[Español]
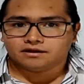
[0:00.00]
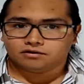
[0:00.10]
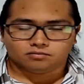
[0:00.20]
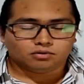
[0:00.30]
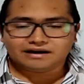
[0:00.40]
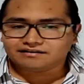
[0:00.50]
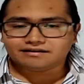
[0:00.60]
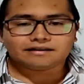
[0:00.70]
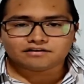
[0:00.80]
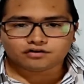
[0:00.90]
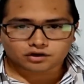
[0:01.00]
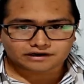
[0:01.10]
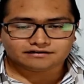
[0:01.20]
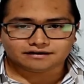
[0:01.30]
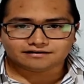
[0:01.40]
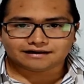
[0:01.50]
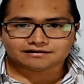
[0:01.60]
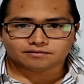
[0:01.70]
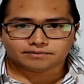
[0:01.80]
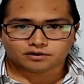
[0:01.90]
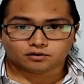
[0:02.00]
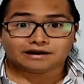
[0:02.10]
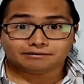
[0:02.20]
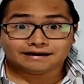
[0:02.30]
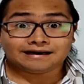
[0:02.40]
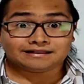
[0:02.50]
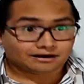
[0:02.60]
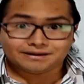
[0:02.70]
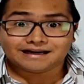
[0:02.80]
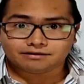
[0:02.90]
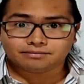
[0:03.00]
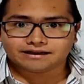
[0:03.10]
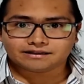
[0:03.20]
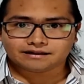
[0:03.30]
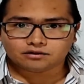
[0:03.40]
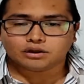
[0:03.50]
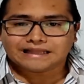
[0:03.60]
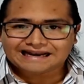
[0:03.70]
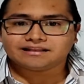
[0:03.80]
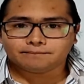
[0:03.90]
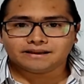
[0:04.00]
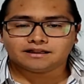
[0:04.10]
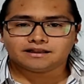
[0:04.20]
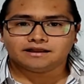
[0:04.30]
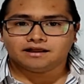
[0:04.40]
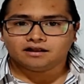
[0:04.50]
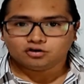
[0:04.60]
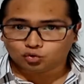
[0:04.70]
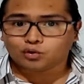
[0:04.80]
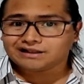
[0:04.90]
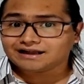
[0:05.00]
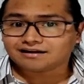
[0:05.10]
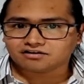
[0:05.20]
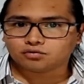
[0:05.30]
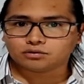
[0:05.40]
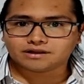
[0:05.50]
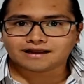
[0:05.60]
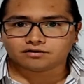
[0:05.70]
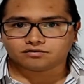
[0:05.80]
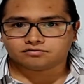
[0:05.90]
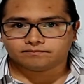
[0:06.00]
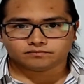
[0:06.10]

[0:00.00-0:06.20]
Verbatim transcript: con buenas intenciones quizás, pero que van a terminar afectando directamente tu cuenta de resultados,